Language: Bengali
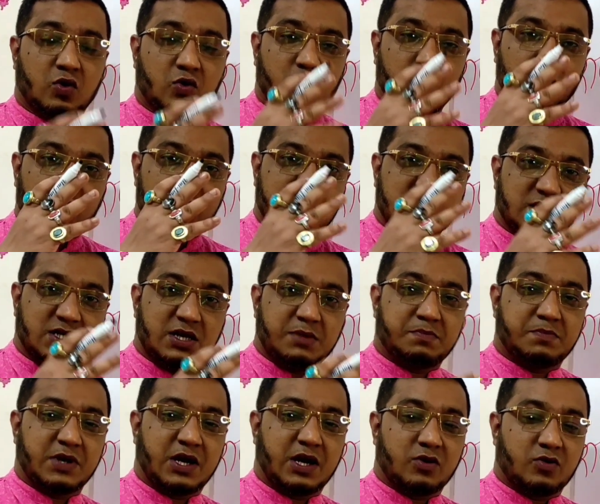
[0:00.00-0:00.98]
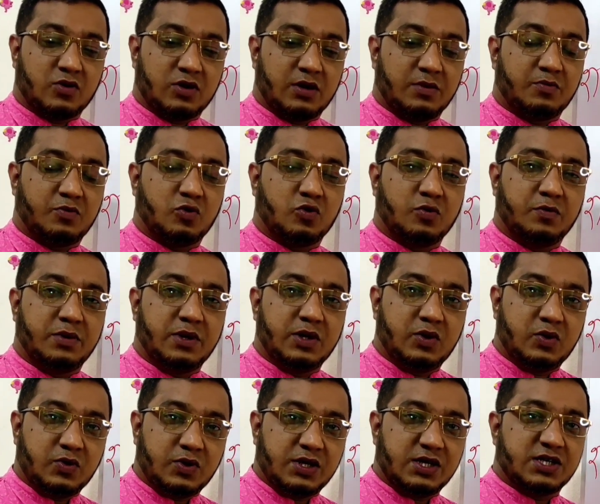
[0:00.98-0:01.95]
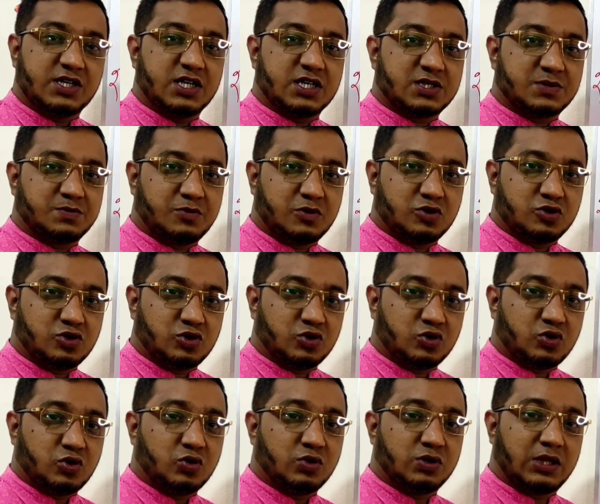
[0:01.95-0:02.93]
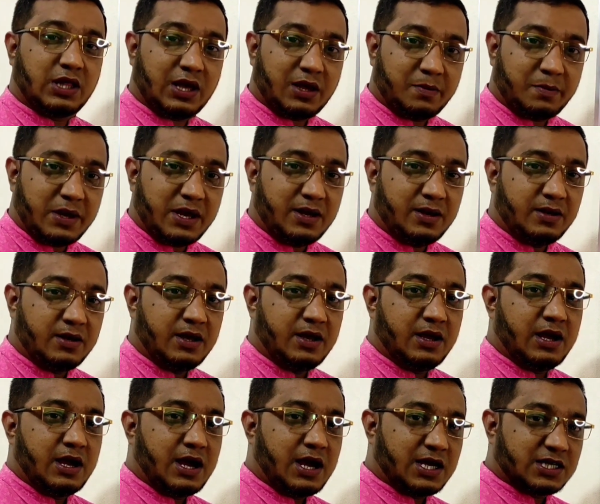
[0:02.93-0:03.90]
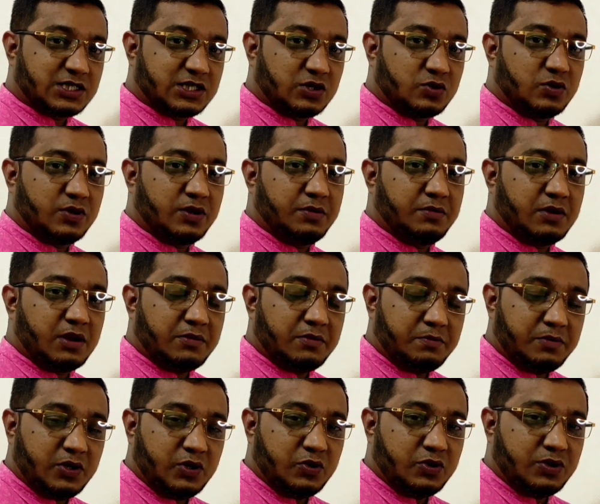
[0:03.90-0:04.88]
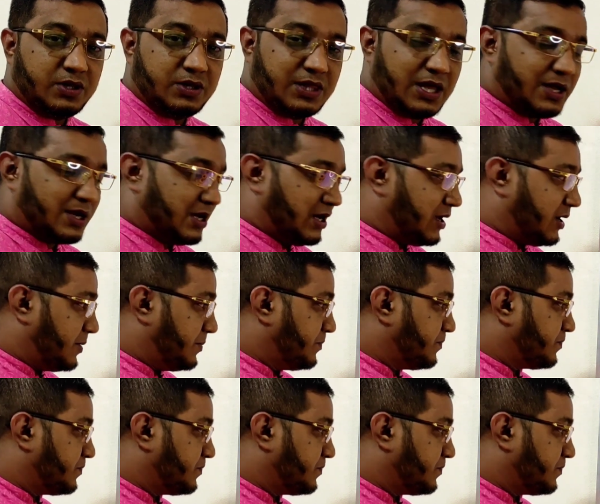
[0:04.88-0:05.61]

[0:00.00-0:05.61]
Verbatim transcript: কোন স্ক্রিপ্ট না করে পুরো ভিডিওটি শেষ পর্যন্ত দেখবেন আশা করি ভিডিওটি দেখলে